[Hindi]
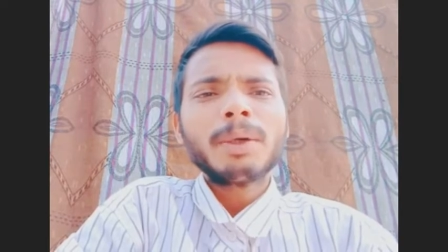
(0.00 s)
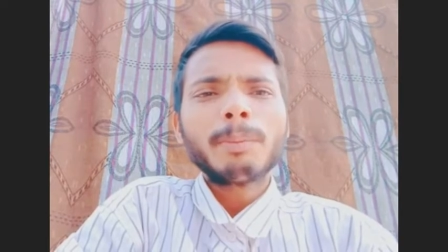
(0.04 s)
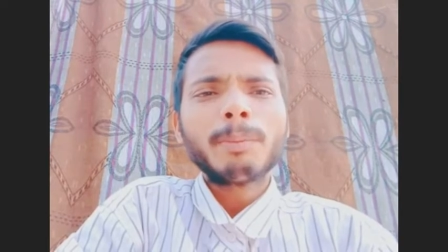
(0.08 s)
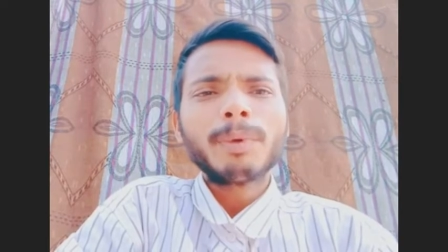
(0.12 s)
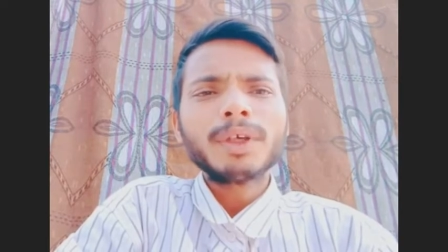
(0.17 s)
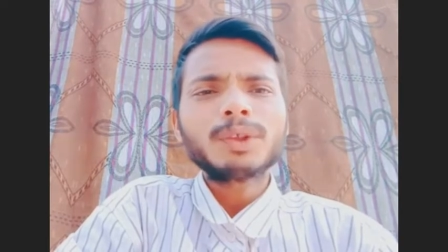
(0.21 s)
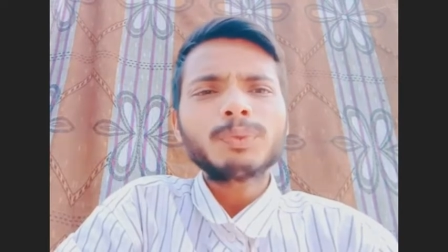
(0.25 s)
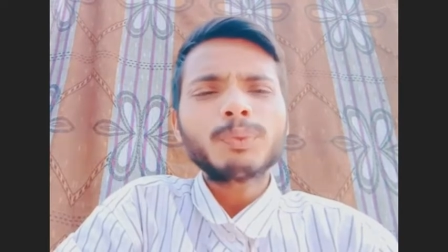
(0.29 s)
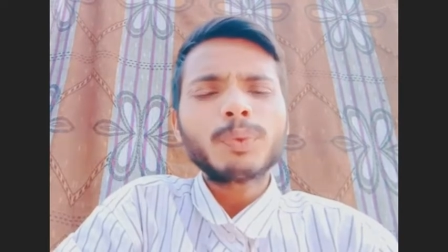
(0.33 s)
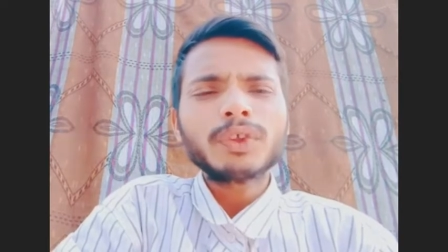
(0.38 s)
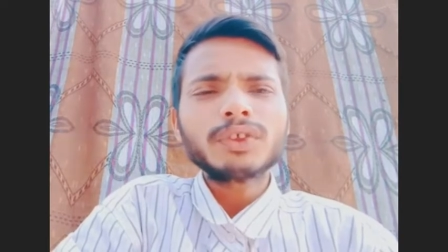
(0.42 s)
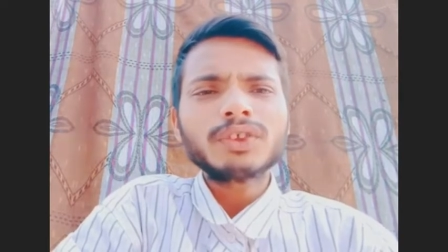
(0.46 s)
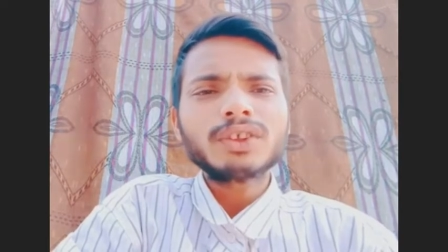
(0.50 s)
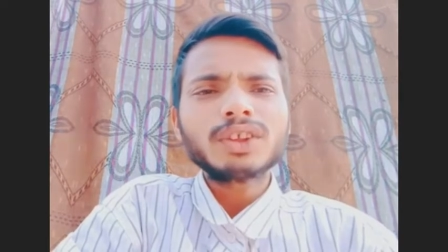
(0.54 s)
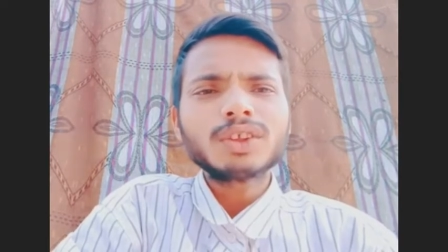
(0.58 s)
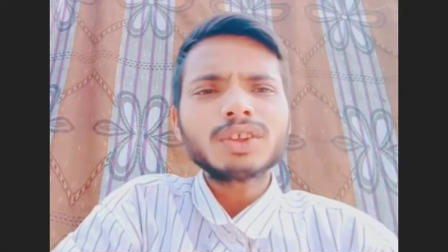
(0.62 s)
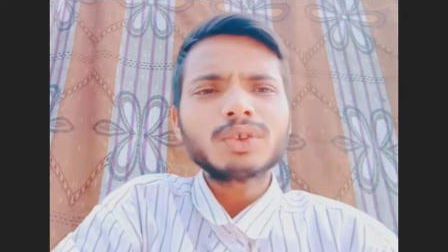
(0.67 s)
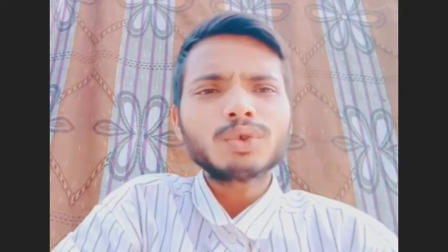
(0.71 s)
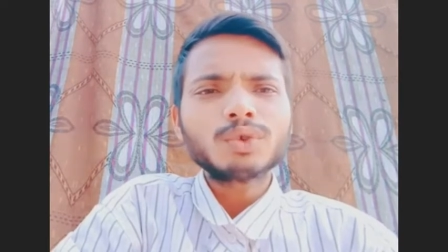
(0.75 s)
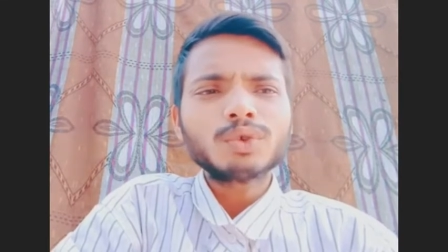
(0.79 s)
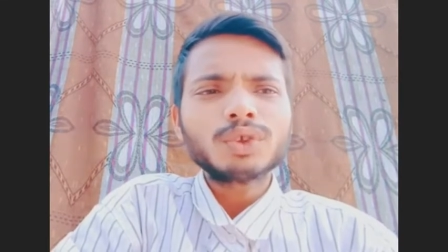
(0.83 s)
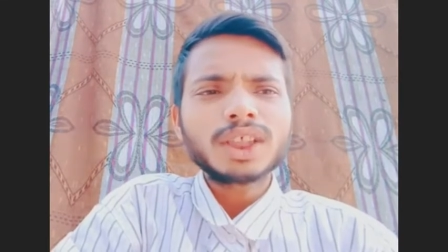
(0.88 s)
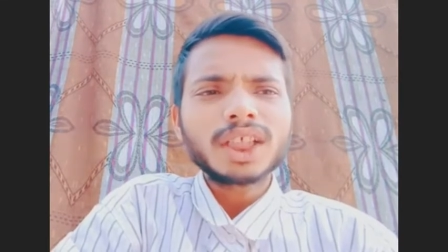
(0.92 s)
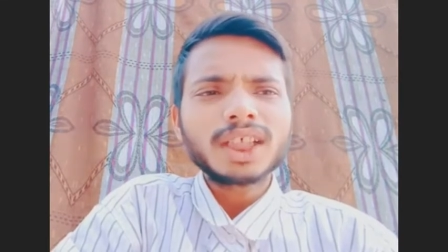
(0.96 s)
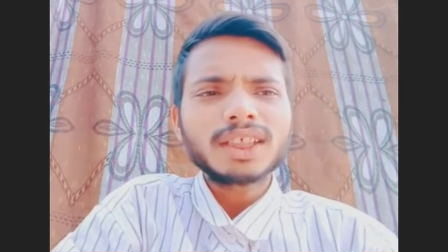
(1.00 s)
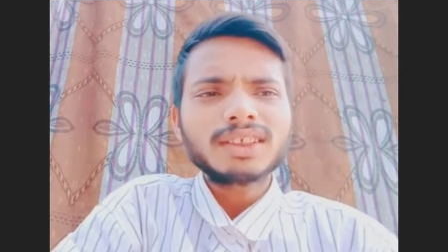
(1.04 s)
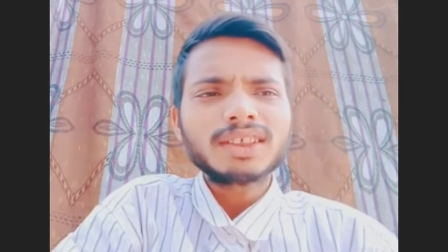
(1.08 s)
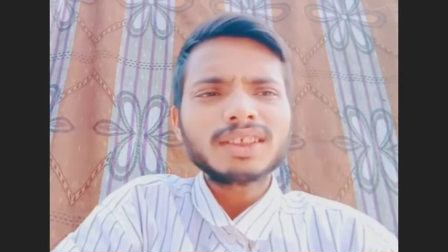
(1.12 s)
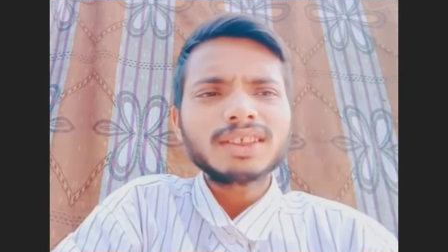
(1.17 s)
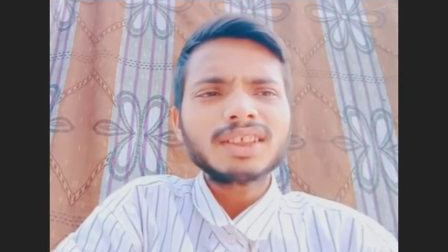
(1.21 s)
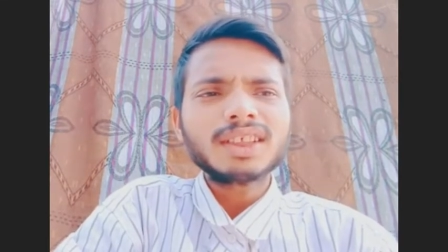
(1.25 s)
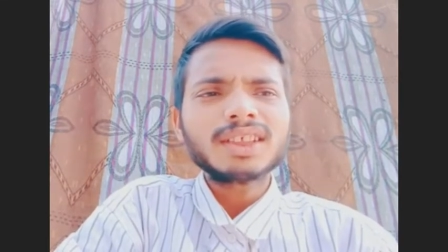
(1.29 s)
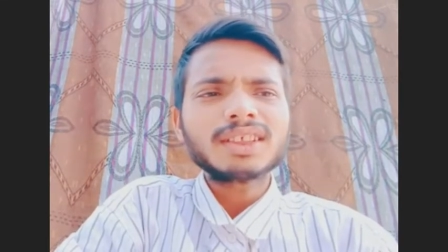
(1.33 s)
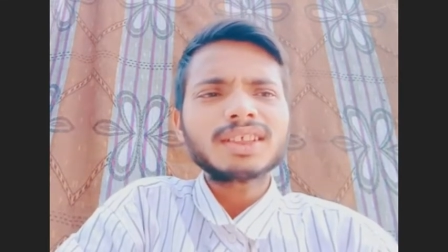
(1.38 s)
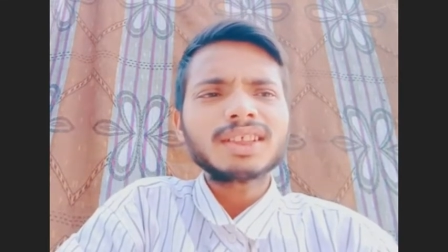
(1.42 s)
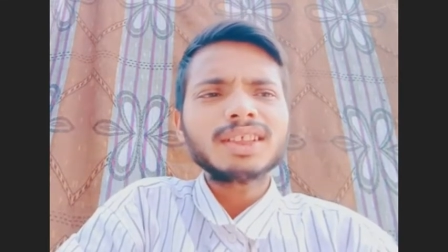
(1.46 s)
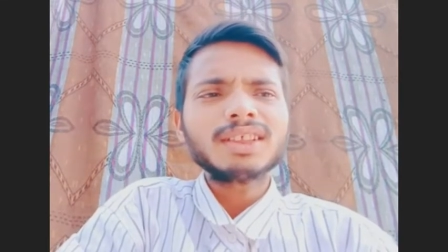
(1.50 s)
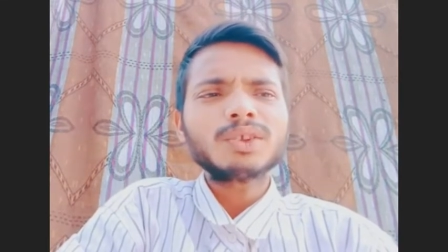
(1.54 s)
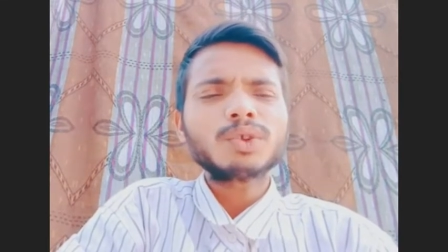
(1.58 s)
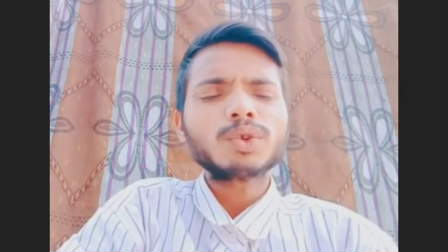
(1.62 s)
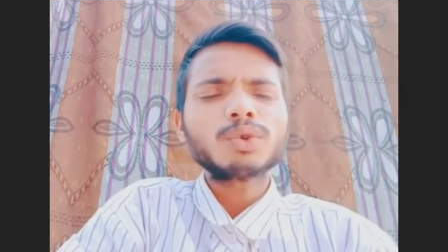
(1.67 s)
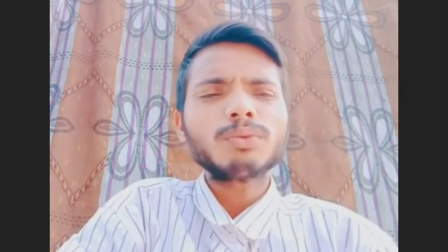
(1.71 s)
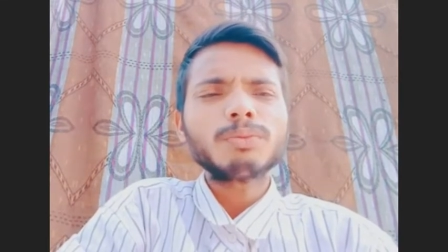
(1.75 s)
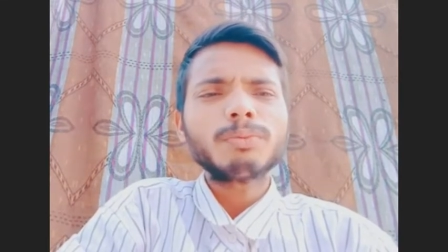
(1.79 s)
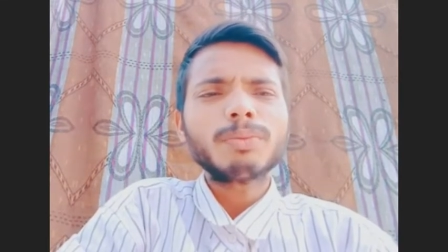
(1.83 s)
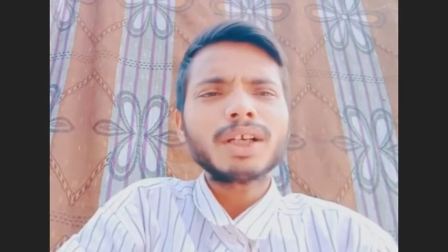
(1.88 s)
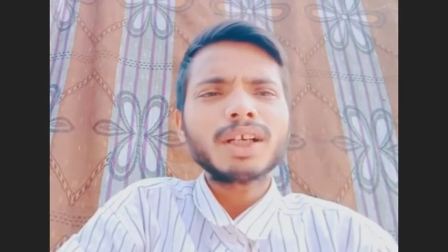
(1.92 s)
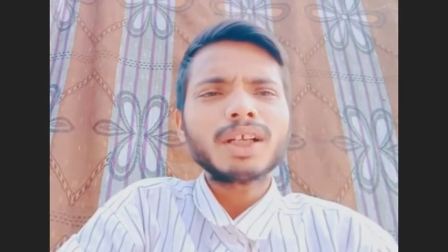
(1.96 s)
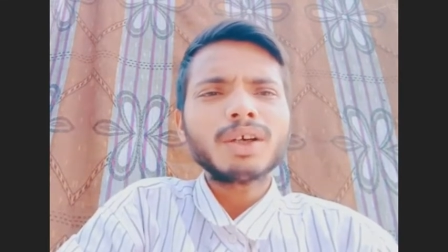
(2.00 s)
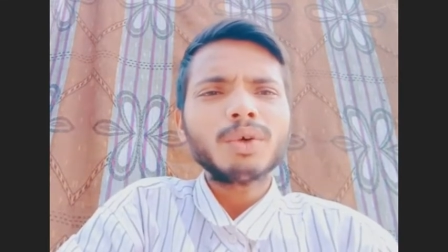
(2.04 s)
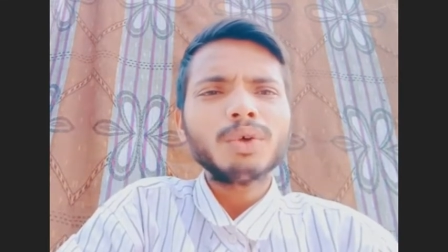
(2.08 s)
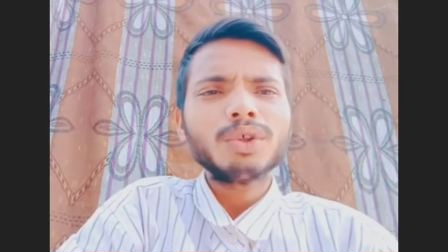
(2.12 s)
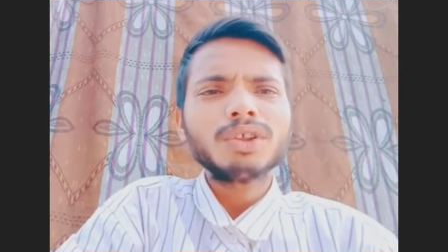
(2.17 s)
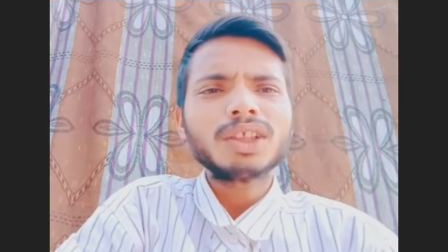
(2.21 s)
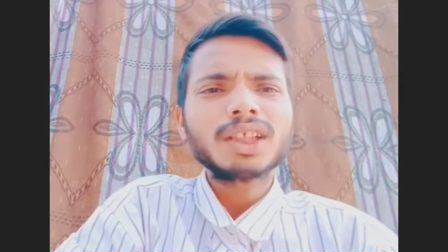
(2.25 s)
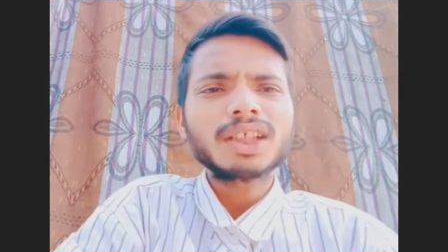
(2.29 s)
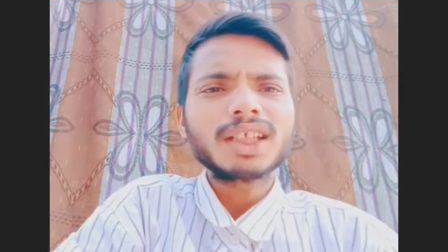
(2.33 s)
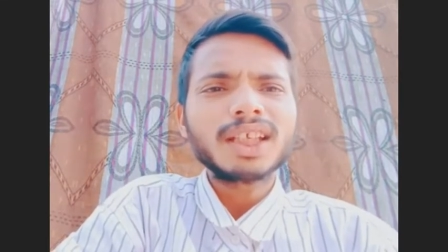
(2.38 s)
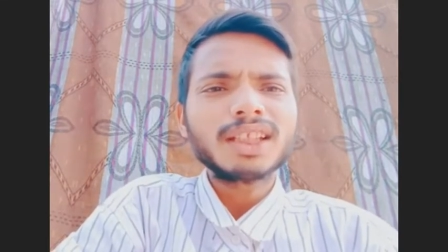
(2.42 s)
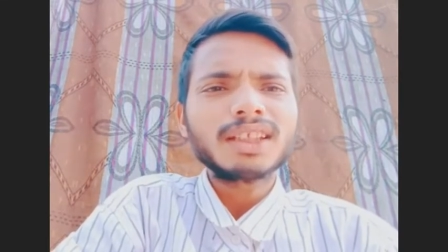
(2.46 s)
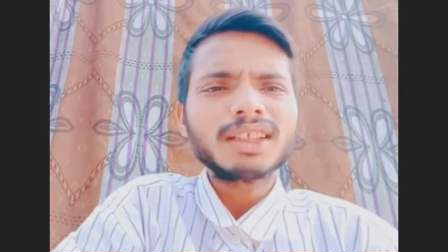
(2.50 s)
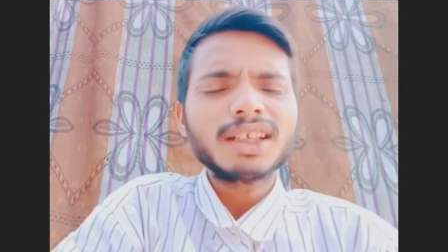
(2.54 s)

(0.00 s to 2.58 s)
बचपन से तू जैसे जैसे बड़ा होता गया